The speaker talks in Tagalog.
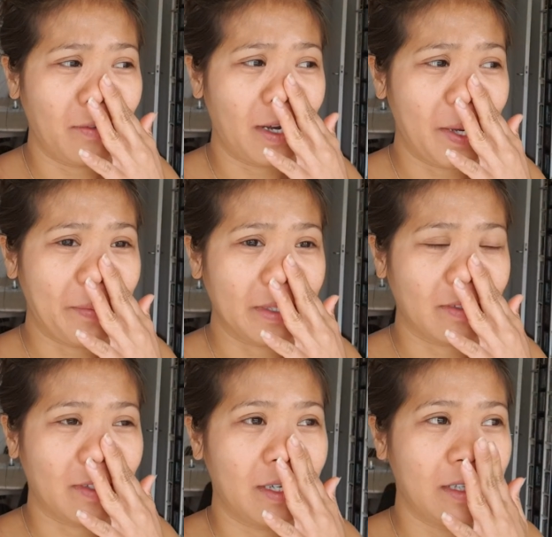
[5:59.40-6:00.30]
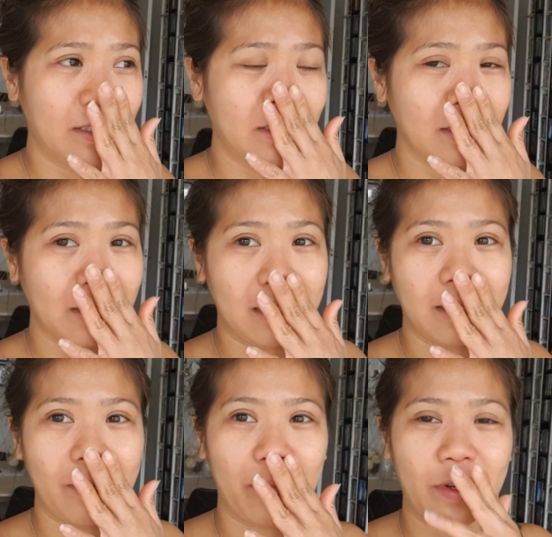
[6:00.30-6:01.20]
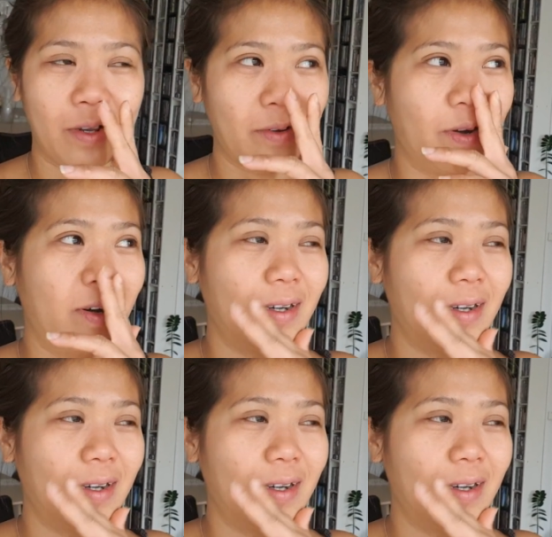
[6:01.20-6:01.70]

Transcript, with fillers: ano nga ba to? Sinisipon ako.